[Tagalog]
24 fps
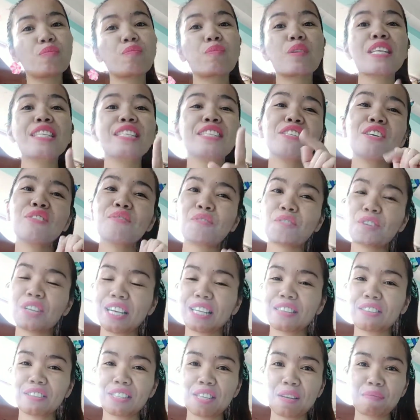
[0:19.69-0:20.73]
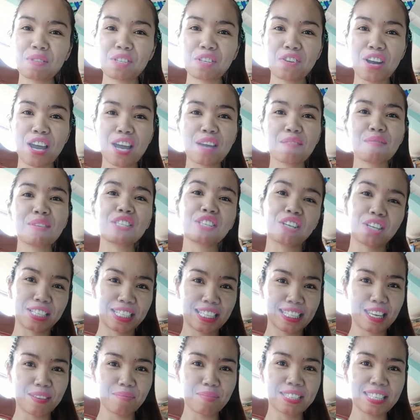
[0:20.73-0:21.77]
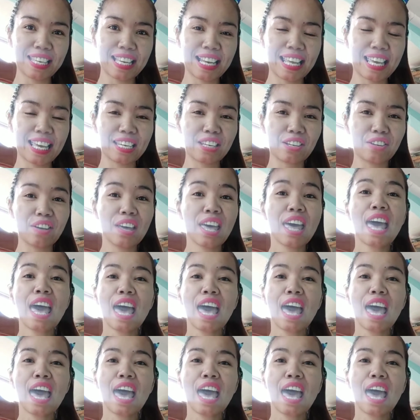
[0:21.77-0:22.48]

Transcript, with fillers: please don't forget to subscribe. It's Arnida Mindelano.